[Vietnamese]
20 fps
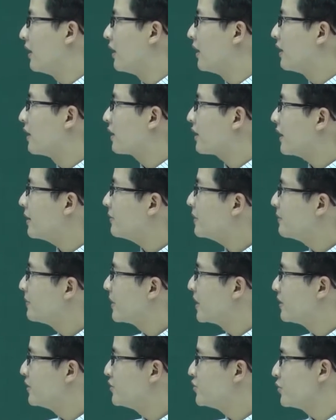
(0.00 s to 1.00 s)
À, các em thân
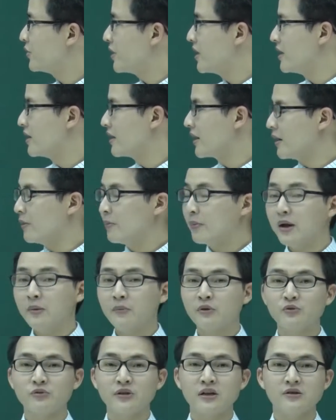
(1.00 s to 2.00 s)
mến, chủ đề ngày hôm nay
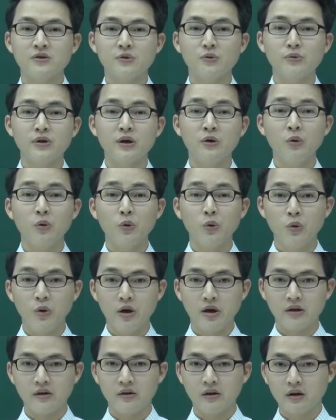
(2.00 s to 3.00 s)
mà chúng ta sẽ cùng nhau ôn
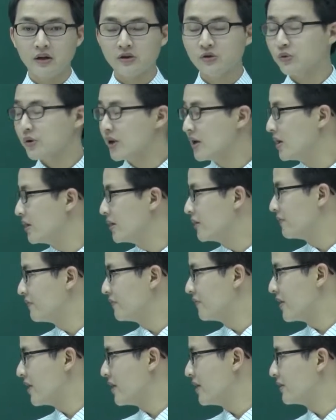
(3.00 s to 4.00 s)
luyện đó là chủ đề
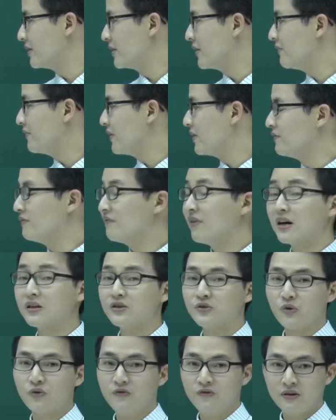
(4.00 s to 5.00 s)
về tích phân và
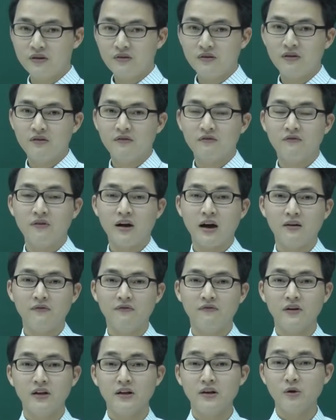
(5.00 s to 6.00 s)
số phức. Và
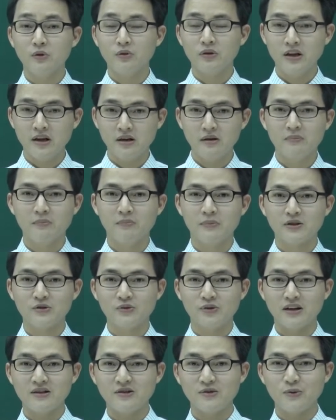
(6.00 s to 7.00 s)
phần đầu tiên mà
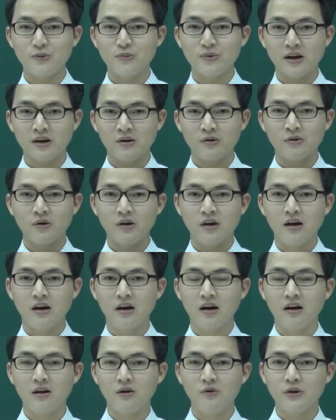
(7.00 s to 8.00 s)
chúng ta sẽ cùng nhau
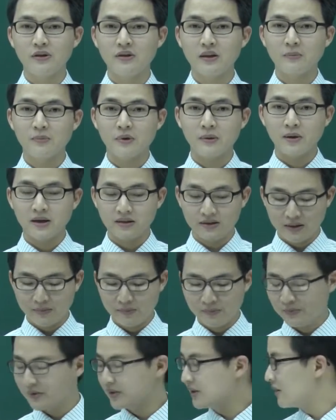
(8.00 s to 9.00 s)
à, luyện tập các bài
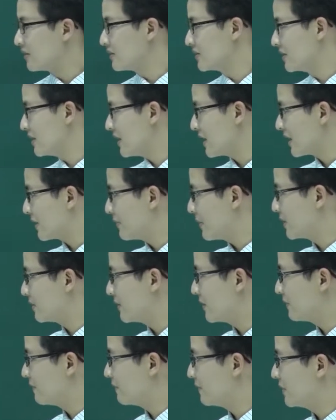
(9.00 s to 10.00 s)
tập đó chính là các bài
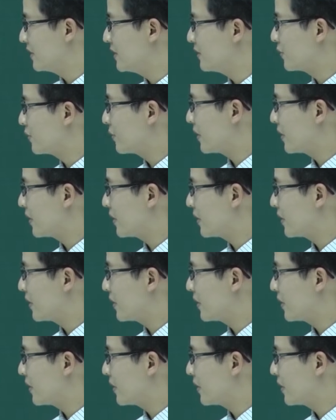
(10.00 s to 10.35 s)
tập liên